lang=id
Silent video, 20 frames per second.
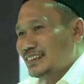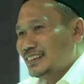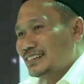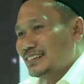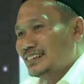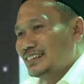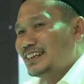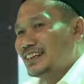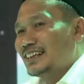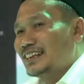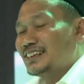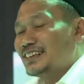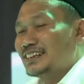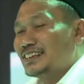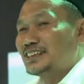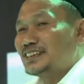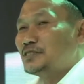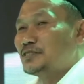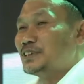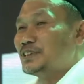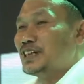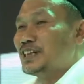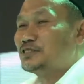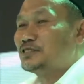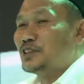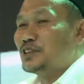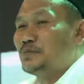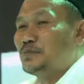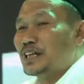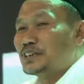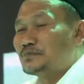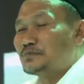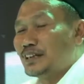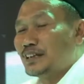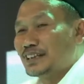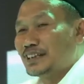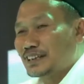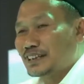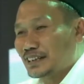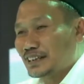Tidak, saya tadi melihat 12
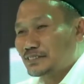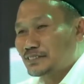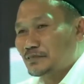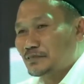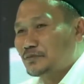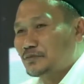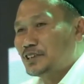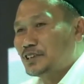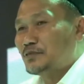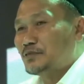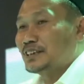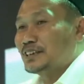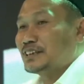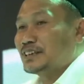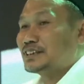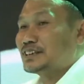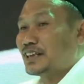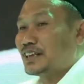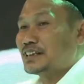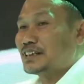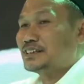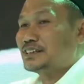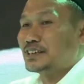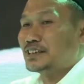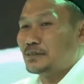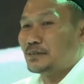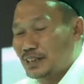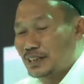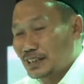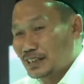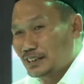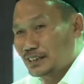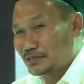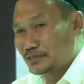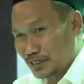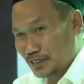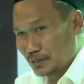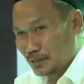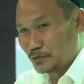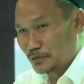malaikat. Wafiriwayatin salah sina malakan itu
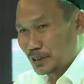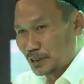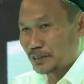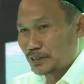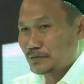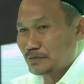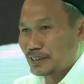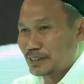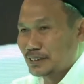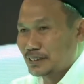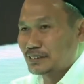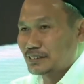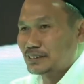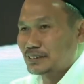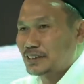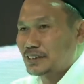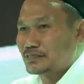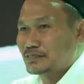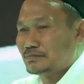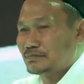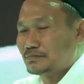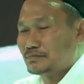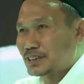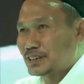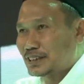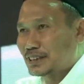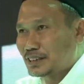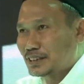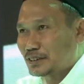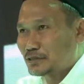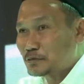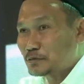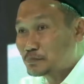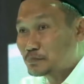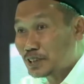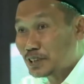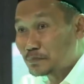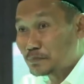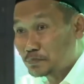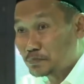ada dua riwayat. Yang mereka itu
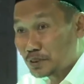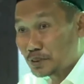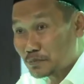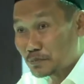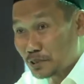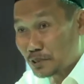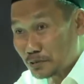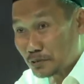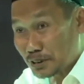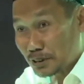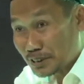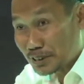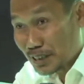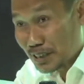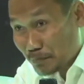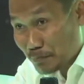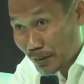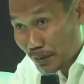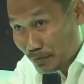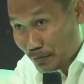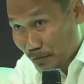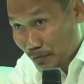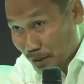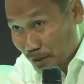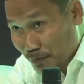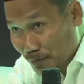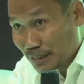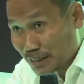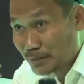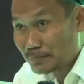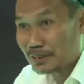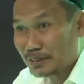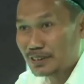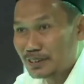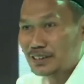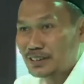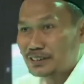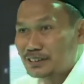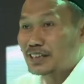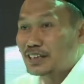berebut menulis siapa yang menulis pertama.
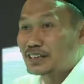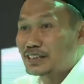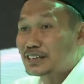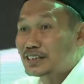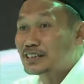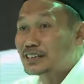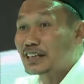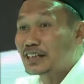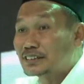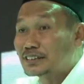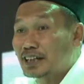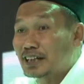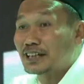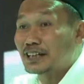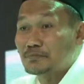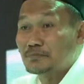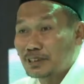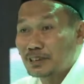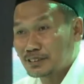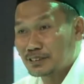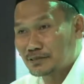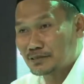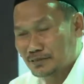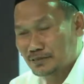Saking indahnya kalimat itu.